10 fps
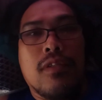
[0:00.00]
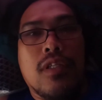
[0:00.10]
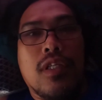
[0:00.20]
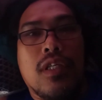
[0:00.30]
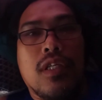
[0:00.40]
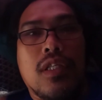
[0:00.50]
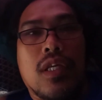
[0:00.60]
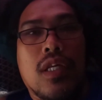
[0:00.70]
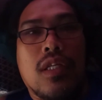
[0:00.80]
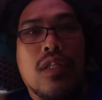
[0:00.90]
in
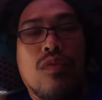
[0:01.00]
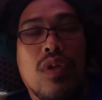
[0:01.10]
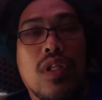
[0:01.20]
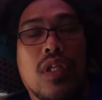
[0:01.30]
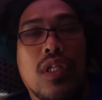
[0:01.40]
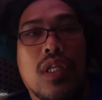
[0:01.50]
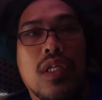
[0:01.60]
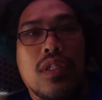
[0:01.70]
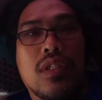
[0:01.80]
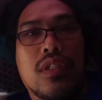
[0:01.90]
123
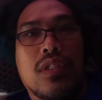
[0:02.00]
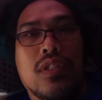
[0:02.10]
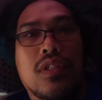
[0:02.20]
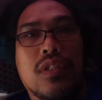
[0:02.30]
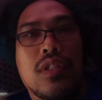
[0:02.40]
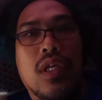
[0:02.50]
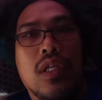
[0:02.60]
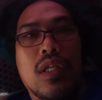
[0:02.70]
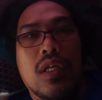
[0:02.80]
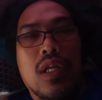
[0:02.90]
days.
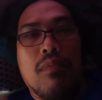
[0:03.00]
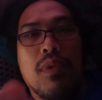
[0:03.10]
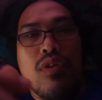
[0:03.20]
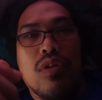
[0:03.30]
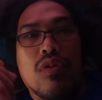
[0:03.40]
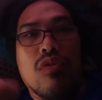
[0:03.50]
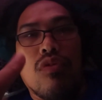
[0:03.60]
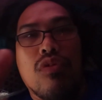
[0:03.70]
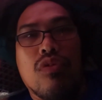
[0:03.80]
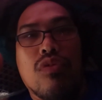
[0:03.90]
Then, nag-revenue ng
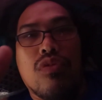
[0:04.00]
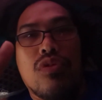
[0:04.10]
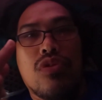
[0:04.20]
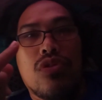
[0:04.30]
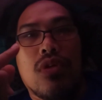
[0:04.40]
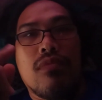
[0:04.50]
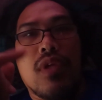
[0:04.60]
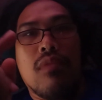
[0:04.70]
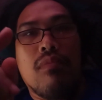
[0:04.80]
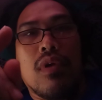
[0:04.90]
August,
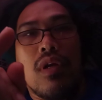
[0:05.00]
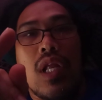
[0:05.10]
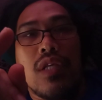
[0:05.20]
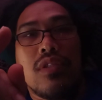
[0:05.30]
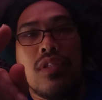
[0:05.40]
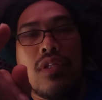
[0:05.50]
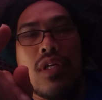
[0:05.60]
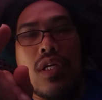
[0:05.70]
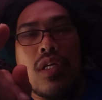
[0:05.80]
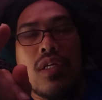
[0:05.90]
September, last year ah.